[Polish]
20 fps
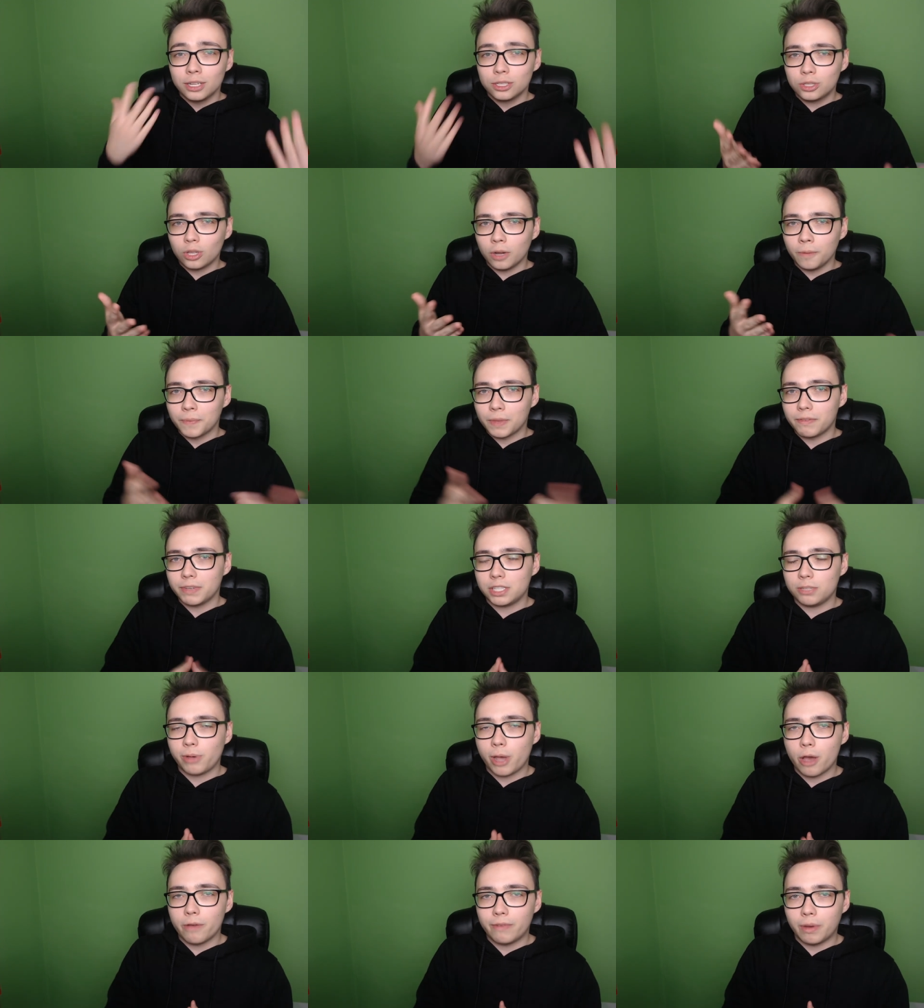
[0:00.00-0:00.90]
to
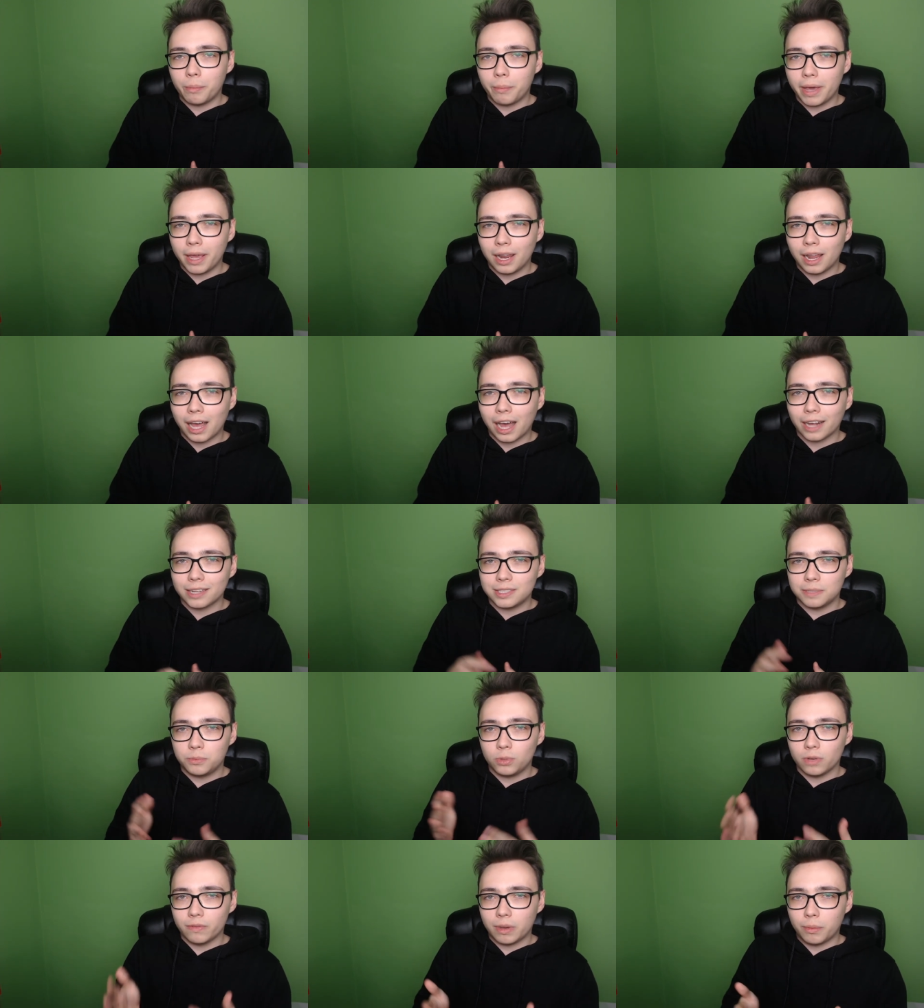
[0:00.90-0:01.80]
wysyłają Wam maila,
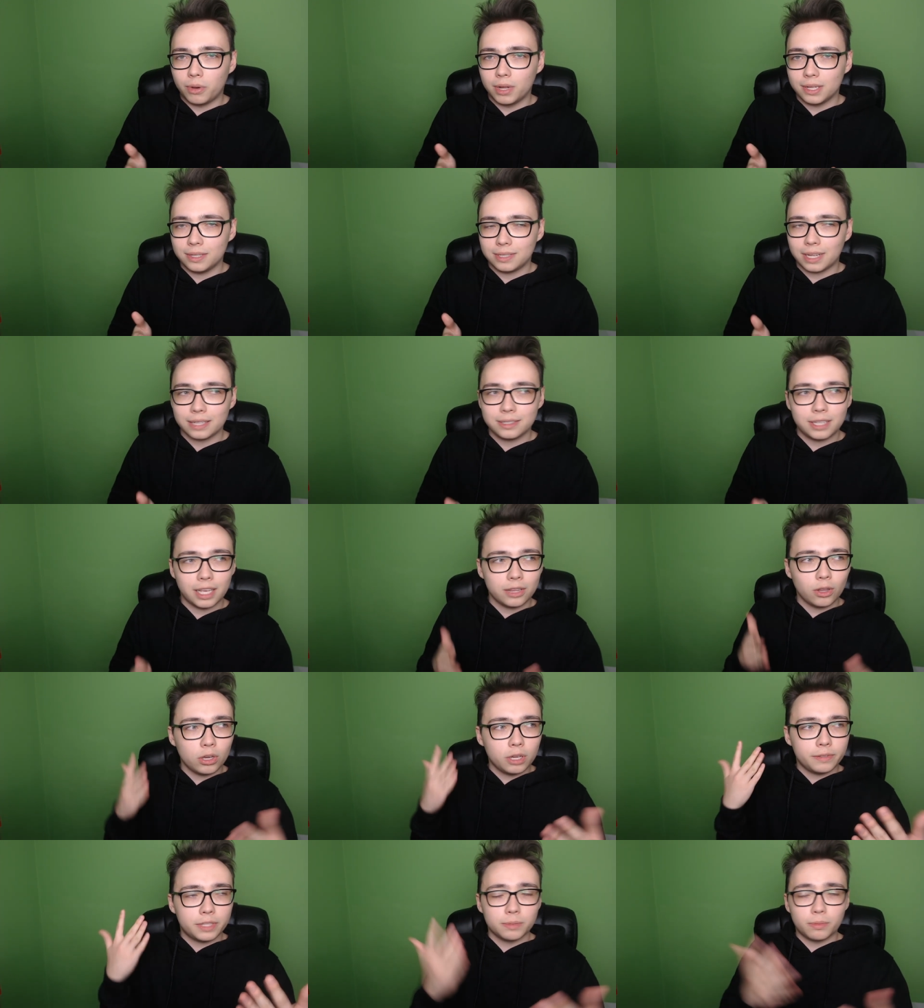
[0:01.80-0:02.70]
akceptują Wam monetyzację,
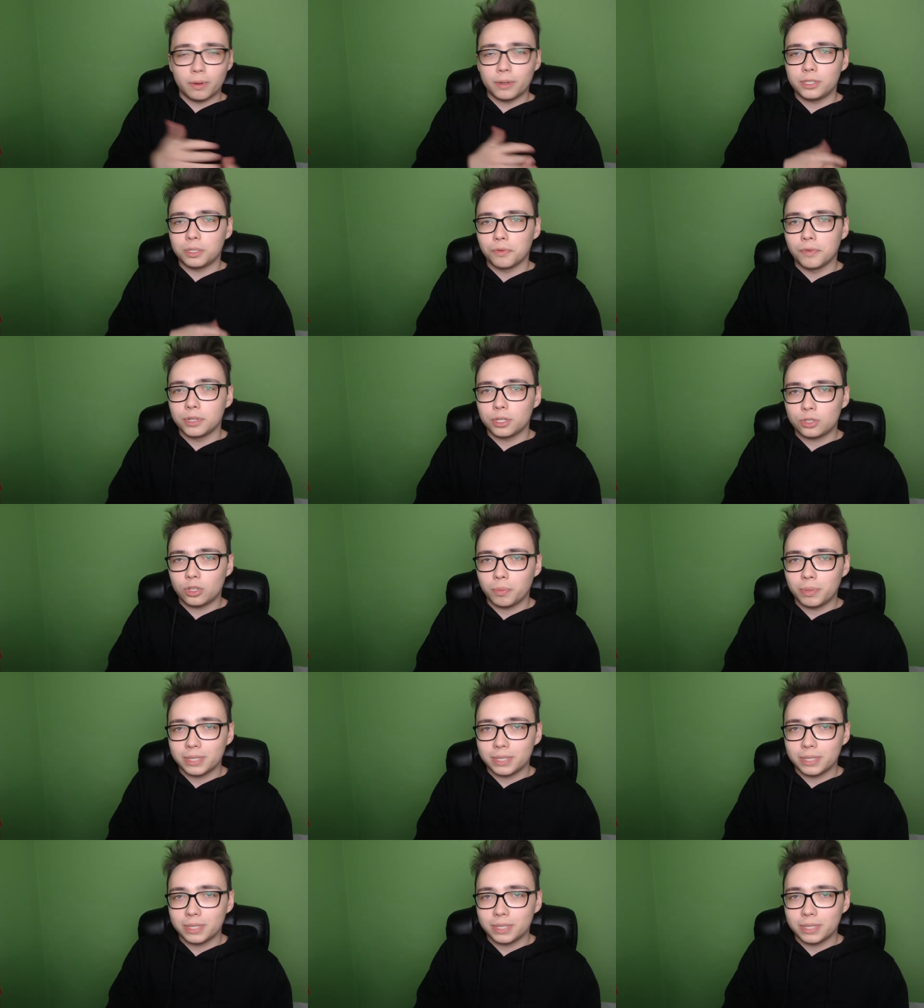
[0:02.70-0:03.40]
no i w tym momencie będziecie sobie